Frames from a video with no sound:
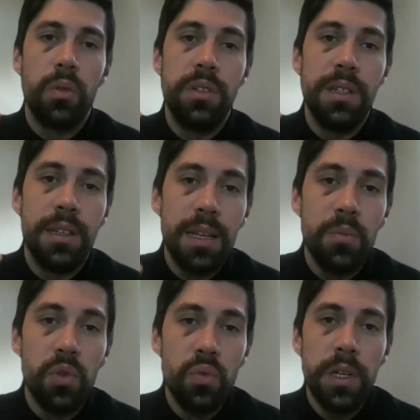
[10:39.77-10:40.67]
und sie
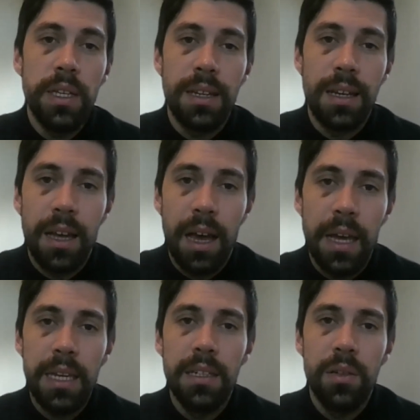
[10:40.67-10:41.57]
nehmen nur ihre
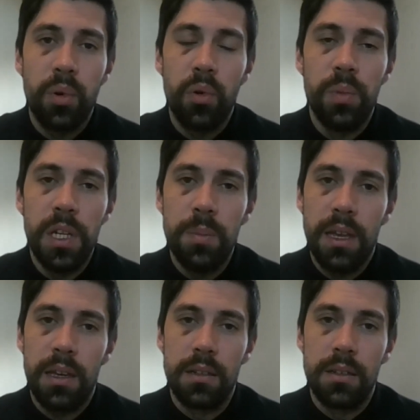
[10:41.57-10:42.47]
eigenen
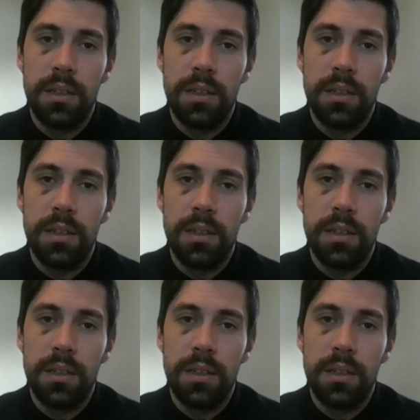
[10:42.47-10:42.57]
Probleme ernst.